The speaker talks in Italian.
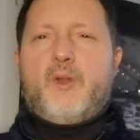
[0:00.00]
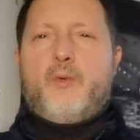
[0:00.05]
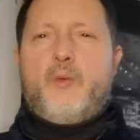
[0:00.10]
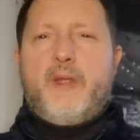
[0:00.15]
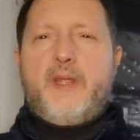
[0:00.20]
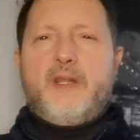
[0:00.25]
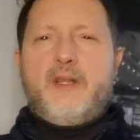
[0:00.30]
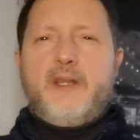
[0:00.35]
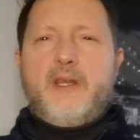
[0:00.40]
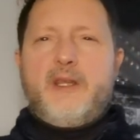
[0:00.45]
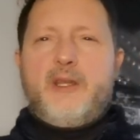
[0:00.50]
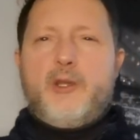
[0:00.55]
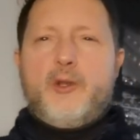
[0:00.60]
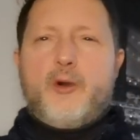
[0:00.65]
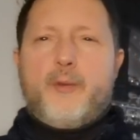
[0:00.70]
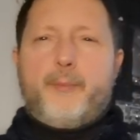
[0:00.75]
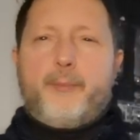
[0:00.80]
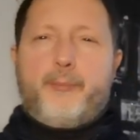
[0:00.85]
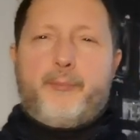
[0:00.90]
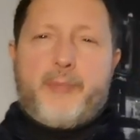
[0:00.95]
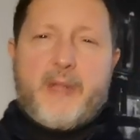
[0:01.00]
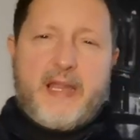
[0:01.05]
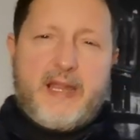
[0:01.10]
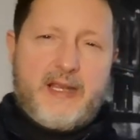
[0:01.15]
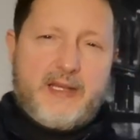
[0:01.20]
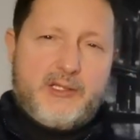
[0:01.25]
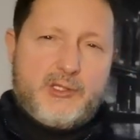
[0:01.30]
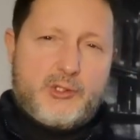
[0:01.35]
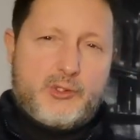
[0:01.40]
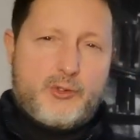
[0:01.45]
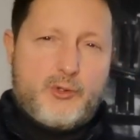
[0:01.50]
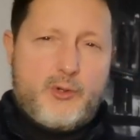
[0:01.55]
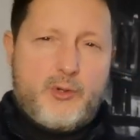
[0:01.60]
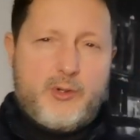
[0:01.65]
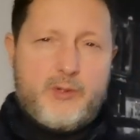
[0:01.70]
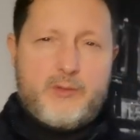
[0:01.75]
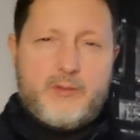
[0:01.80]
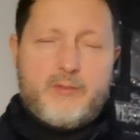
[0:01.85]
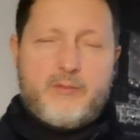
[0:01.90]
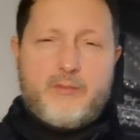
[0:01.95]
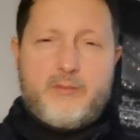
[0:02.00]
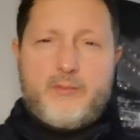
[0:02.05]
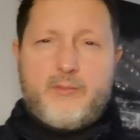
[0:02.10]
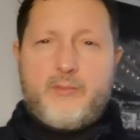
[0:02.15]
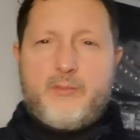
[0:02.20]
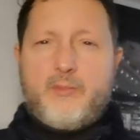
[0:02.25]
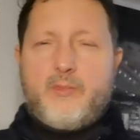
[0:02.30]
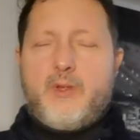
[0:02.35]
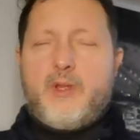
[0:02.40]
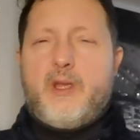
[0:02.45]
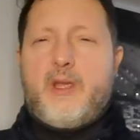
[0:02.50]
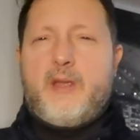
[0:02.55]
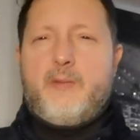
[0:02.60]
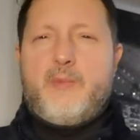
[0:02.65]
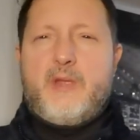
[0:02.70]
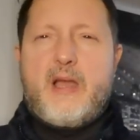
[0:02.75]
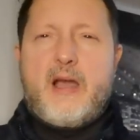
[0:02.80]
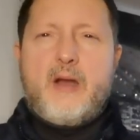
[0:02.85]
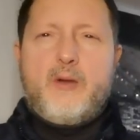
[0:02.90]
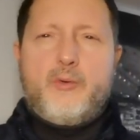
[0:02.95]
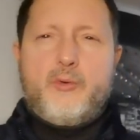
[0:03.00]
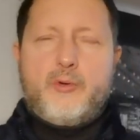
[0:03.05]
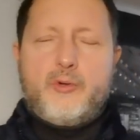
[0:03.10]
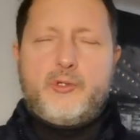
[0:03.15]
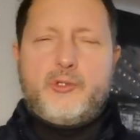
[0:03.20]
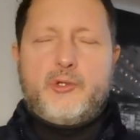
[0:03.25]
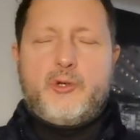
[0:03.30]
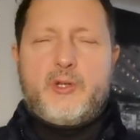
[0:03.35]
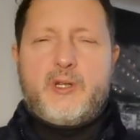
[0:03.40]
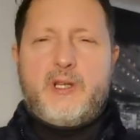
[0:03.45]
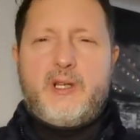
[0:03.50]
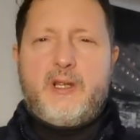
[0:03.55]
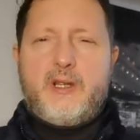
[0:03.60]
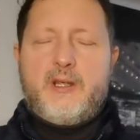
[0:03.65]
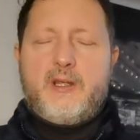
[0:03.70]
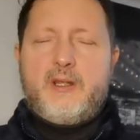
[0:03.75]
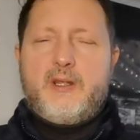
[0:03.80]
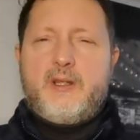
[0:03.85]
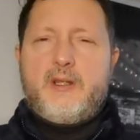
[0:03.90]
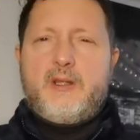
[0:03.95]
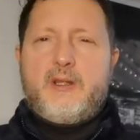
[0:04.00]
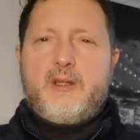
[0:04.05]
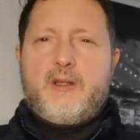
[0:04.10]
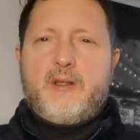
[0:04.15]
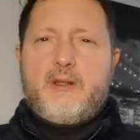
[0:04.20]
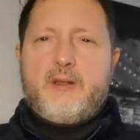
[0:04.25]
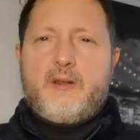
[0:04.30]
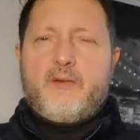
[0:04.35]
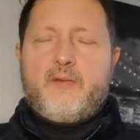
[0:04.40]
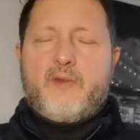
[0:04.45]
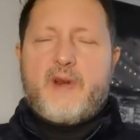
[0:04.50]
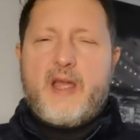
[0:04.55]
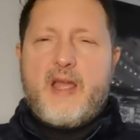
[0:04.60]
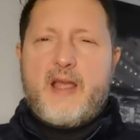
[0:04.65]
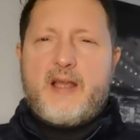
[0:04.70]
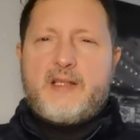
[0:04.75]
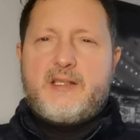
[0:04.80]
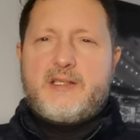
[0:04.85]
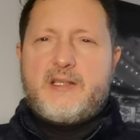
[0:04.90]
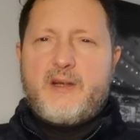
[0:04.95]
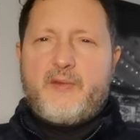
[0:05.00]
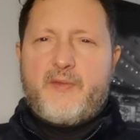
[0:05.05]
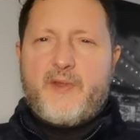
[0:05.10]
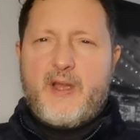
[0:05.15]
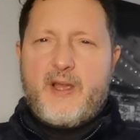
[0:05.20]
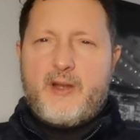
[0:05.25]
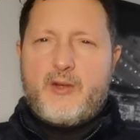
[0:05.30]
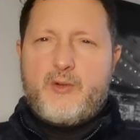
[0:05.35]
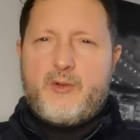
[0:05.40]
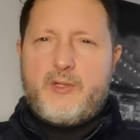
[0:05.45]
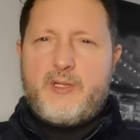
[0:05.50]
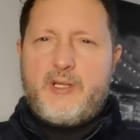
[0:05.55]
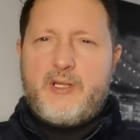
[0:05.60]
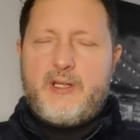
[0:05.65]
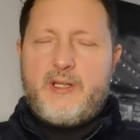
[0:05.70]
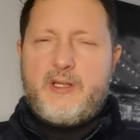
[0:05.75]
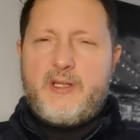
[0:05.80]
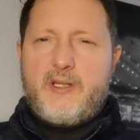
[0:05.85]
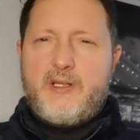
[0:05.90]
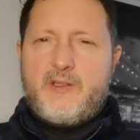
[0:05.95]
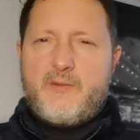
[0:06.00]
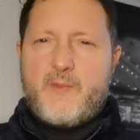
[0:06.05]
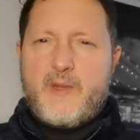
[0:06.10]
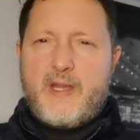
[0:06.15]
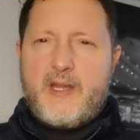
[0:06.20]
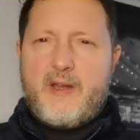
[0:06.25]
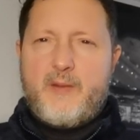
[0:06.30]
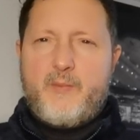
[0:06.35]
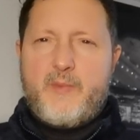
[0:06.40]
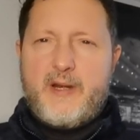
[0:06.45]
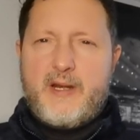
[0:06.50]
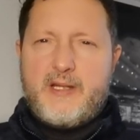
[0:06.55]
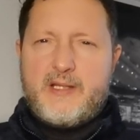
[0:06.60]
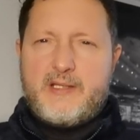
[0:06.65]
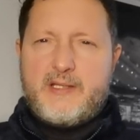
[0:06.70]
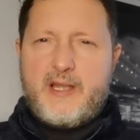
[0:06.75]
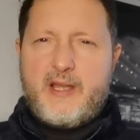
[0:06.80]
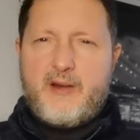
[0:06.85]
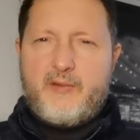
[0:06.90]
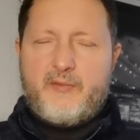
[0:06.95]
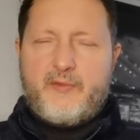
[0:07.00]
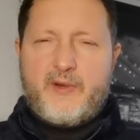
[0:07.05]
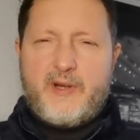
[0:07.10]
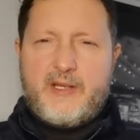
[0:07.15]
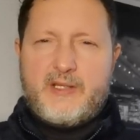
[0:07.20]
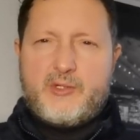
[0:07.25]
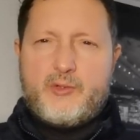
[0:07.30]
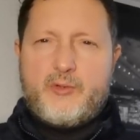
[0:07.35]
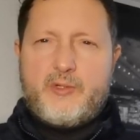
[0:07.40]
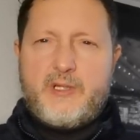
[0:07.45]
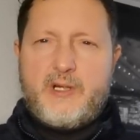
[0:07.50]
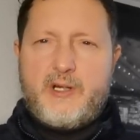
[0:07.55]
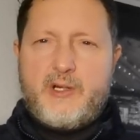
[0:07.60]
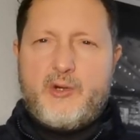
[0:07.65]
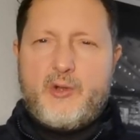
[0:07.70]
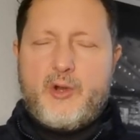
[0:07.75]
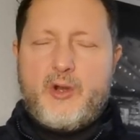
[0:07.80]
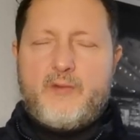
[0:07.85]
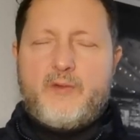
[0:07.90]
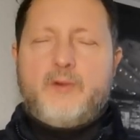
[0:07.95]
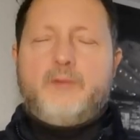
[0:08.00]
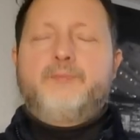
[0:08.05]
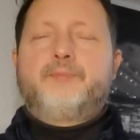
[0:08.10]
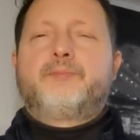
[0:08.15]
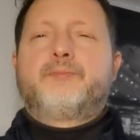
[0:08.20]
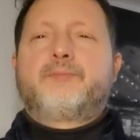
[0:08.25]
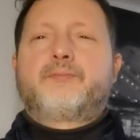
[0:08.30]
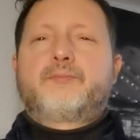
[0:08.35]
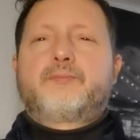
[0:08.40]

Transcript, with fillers: Quindi io penso e mi auguro giochi Vranks al fianco di Ismail Benasser fresco di rinnovo.